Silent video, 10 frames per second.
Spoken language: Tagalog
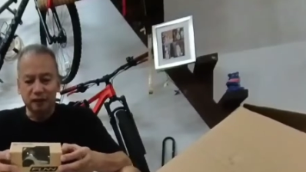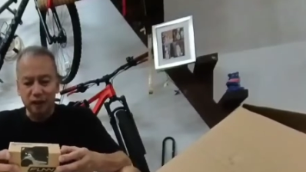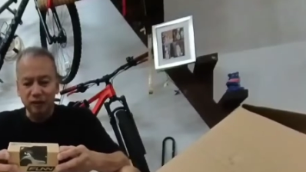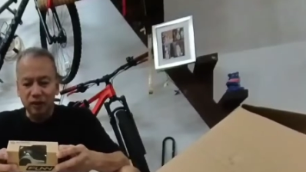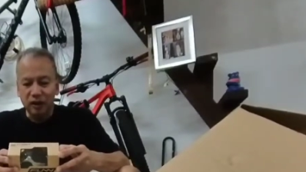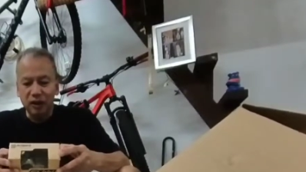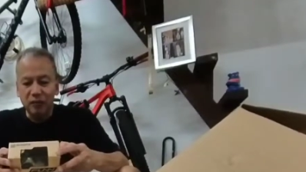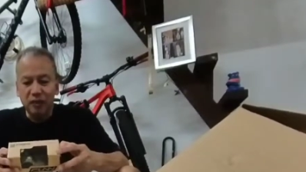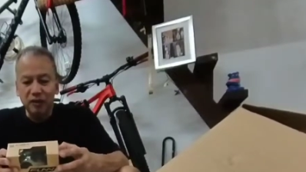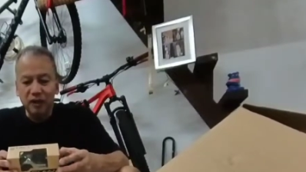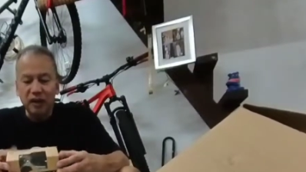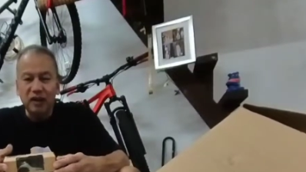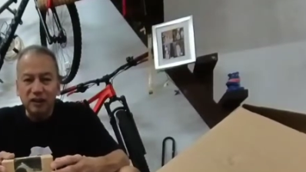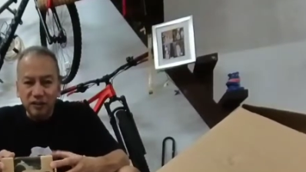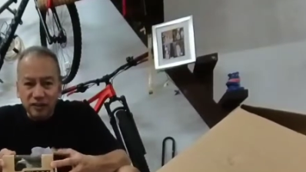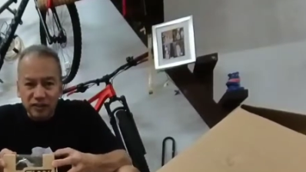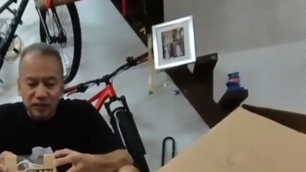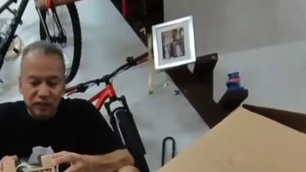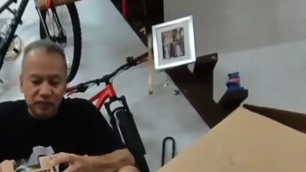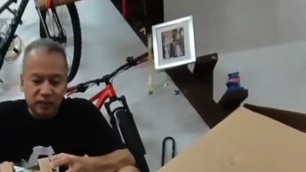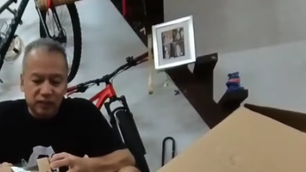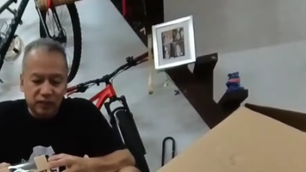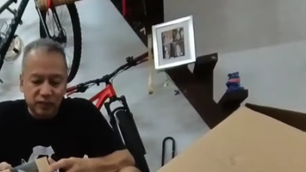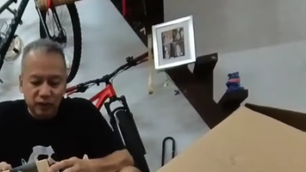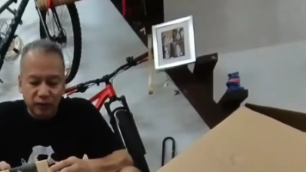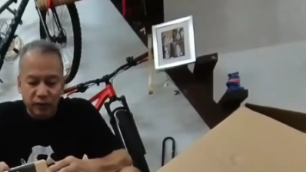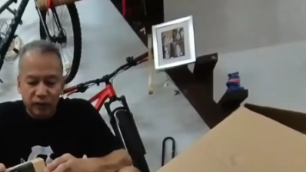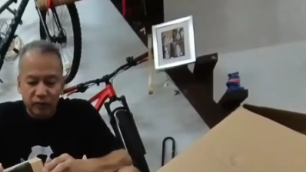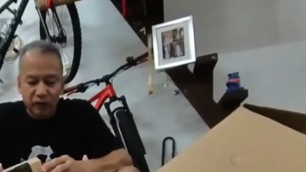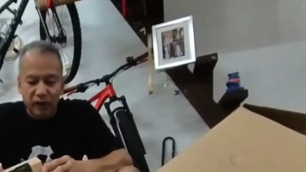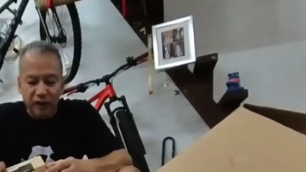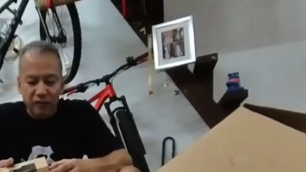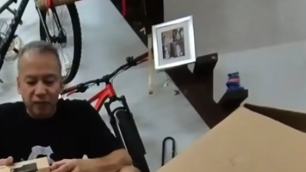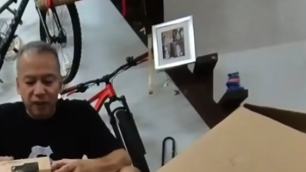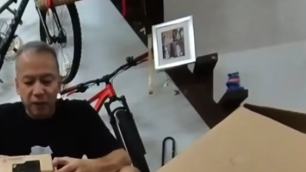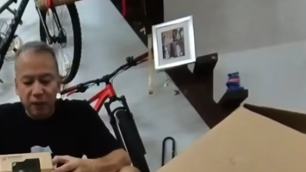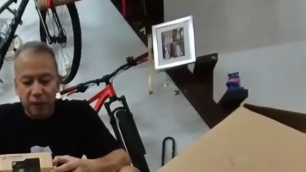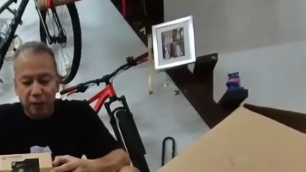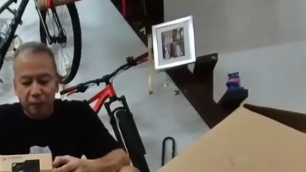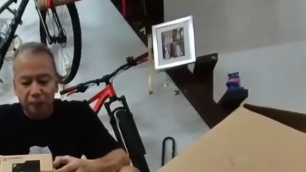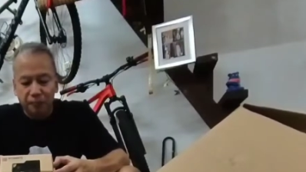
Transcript: tapos ang haba niya is 45 mm.